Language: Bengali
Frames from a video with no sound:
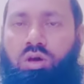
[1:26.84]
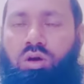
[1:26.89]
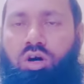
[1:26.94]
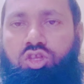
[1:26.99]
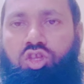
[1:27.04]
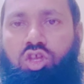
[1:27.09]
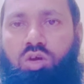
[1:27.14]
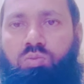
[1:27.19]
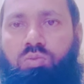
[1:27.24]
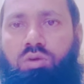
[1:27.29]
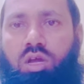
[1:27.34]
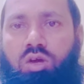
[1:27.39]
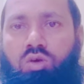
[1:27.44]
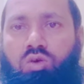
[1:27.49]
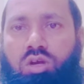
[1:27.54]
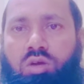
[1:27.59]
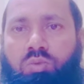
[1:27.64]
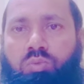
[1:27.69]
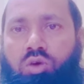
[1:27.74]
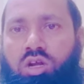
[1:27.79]
অতএব
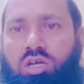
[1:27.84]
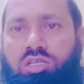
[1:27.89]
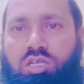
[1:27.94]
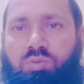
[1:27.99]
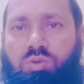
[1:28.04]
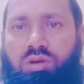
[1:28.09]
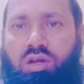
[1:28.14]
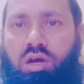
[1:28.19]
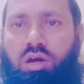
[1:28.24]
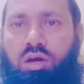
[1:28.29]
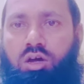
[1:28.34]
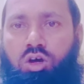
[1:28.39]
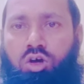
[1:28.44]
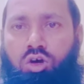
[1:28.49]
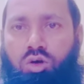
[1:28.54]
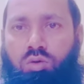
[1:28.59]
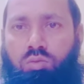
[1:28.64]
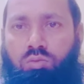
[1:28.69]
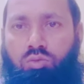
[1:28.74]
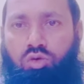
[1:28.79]
এগুলি পড়া যাবে না
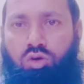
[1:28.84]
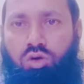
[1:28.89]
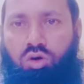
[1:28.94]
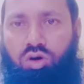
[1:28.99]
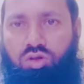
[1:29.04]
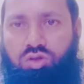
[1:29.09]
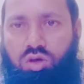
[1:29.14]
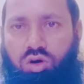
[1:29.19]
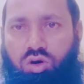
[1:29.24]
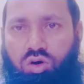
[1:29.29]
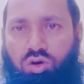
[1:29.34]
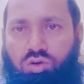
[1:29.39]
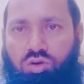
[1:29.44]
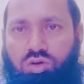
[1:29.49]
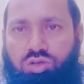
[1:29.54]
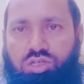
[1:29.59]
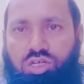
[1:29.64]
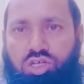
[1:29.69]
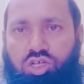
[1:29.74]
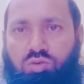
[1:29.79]
মূল কথা হলো
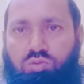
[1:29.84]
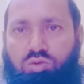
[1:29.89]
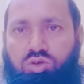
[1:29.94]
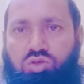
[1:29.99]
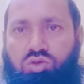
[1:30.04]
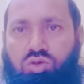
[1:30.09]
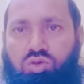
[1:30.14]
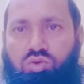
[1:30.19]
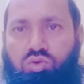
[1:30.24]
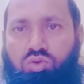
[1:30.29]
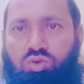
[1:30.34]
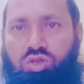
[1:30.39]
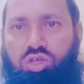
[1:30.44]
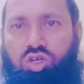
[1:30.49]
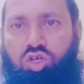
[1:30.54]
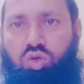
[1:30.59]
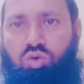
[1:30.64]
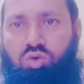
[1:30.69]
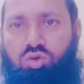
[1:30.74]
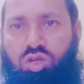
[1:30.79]
যে সমস্ত
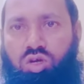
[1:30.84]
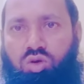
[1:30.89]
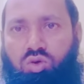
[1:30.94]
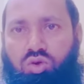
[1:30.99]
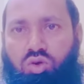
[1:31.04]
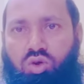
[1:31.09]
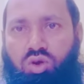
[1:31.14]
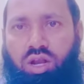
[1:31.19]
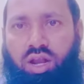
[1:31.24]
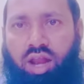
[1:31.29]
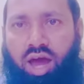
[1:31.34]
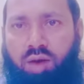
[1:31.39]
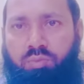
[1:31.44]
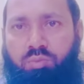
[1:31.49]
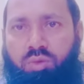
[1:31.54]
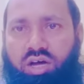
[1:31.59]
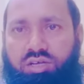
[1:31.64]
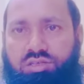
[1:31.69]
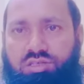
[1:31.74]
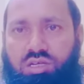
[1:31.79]
দুরুদের শুরুতে কোনো নাম
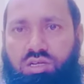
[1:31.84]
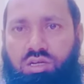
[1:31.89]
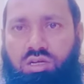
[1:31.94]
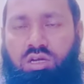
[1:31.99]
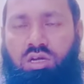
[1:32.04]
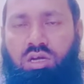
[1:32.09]
আছে